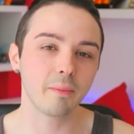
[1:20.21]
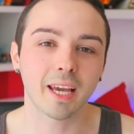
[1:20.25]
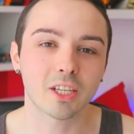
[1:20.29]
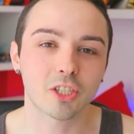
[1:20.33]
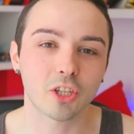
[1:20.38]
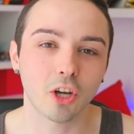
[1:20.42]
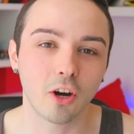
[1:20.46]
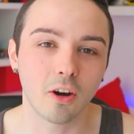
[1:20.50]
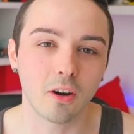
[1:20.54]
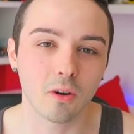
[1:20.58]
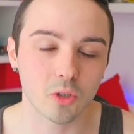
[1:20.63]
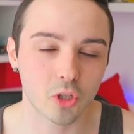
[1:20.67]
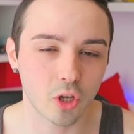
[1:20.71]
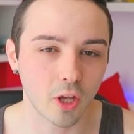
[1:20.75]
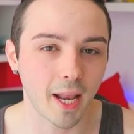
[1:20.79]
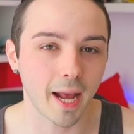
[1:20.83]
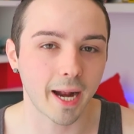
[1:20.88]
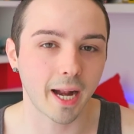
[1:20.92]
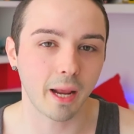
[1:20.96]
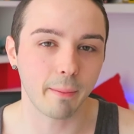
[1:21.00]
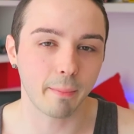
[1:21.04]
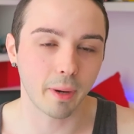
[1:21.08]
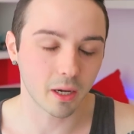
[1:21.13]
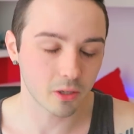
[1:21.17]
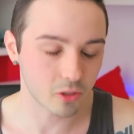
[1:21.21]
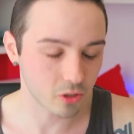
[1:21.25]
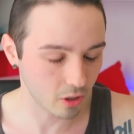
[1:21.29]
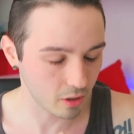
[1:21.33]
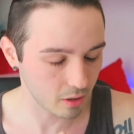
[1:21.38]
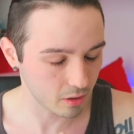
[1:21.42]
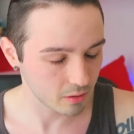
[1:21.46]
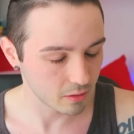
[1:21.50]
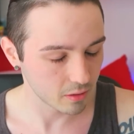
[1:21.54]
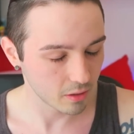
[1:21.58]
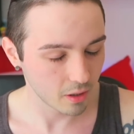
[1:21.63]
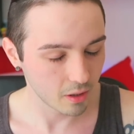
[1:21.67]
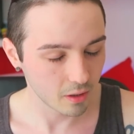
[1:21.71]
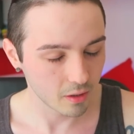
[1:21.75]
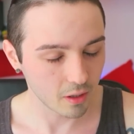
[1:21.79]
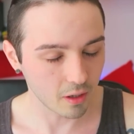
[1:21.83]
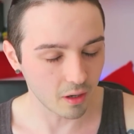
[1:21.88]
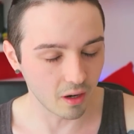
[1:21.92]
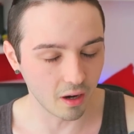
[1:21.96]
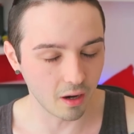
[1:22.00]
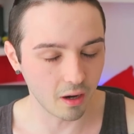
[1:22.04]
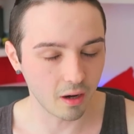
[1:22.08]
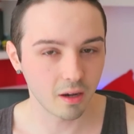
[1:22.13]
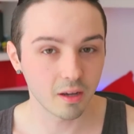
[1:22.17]
Que son, son la crema Son...
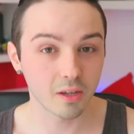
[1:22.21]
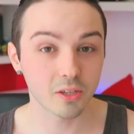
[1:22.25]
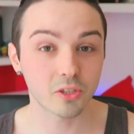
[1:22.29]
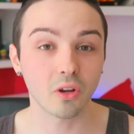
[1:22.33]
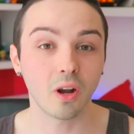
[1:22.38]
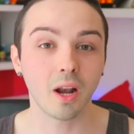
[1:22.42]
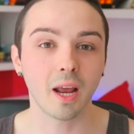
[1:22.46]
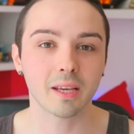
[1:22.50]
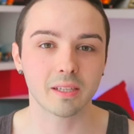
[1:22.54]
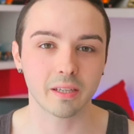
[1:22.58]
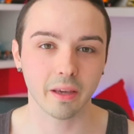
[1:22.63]
Oh, son la